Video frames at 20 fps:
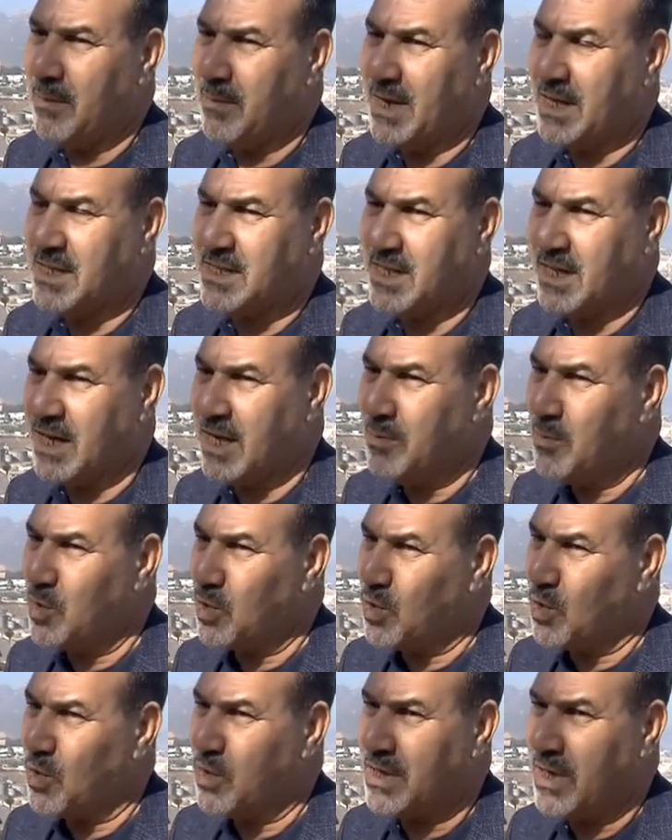البلاد تسقم
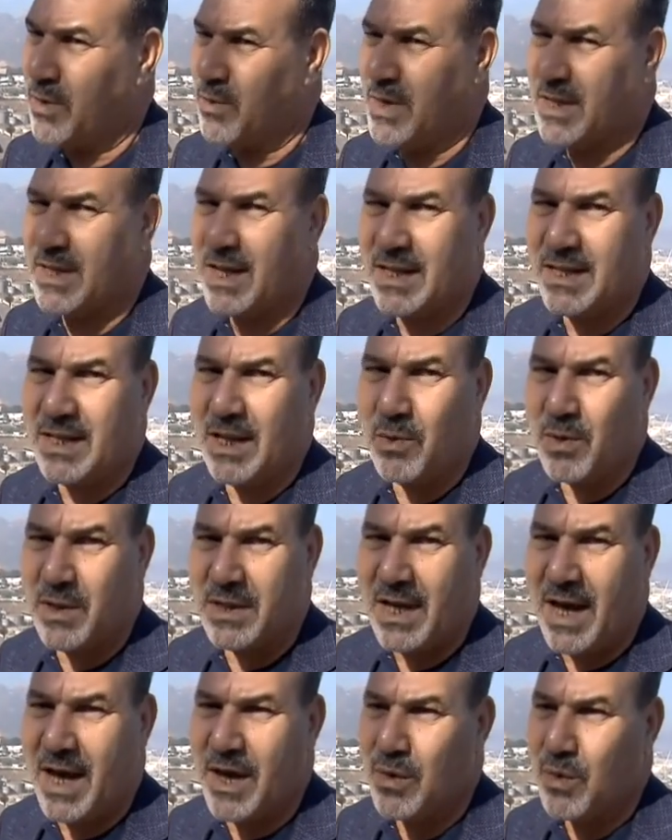وتكون دوله دوله
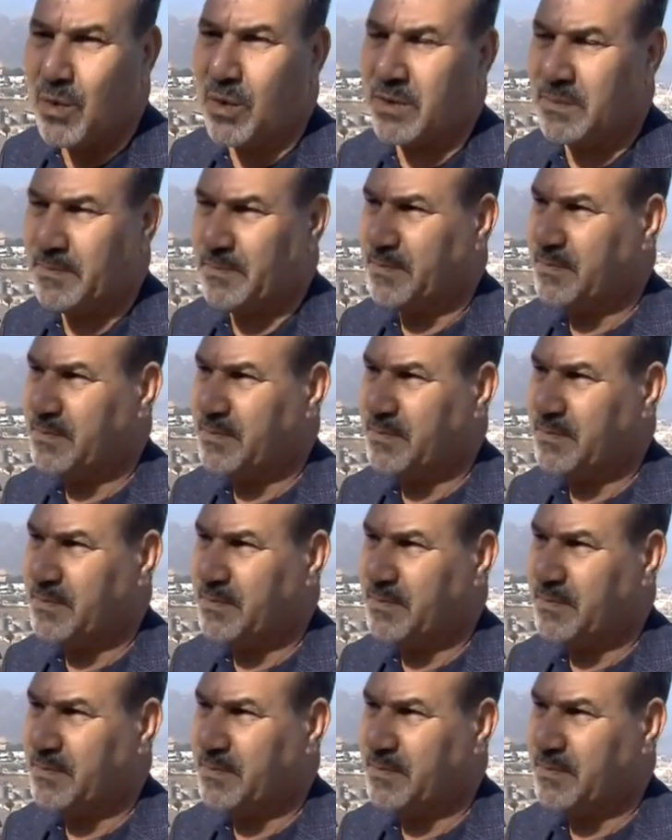قانون